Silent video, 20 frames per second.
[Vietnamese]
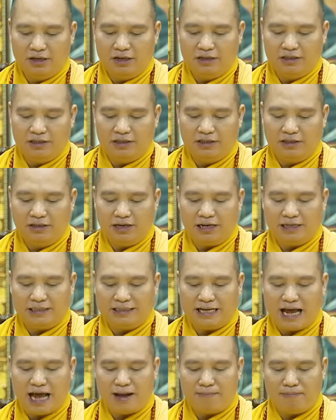như à,
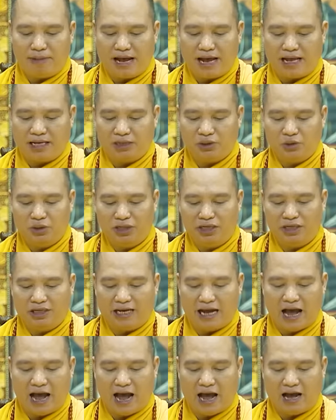cha mẹ suy
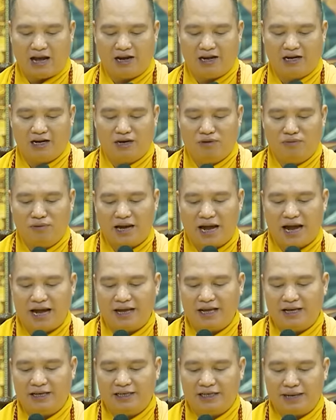già không
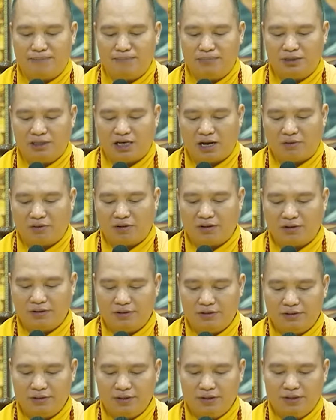ai à, chăm sóc
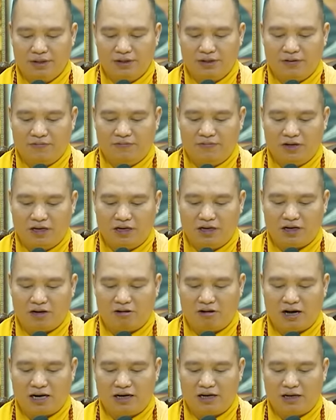vợ
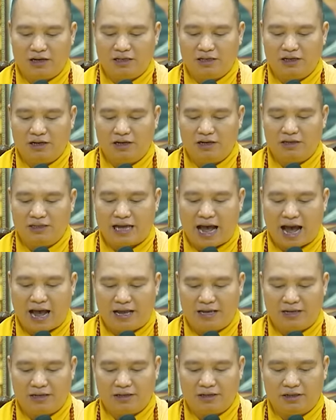con thơ
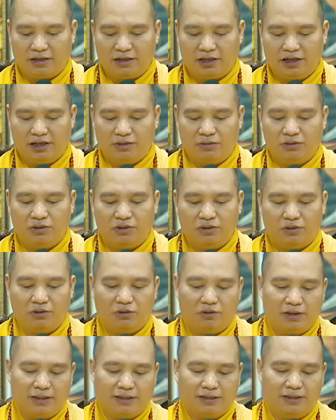dại thiếu
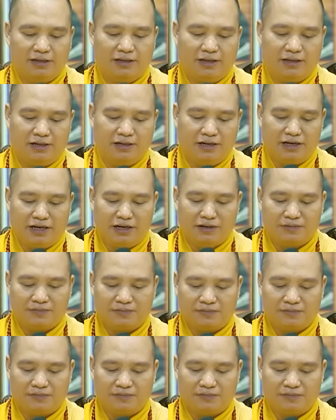chỗ tựa nương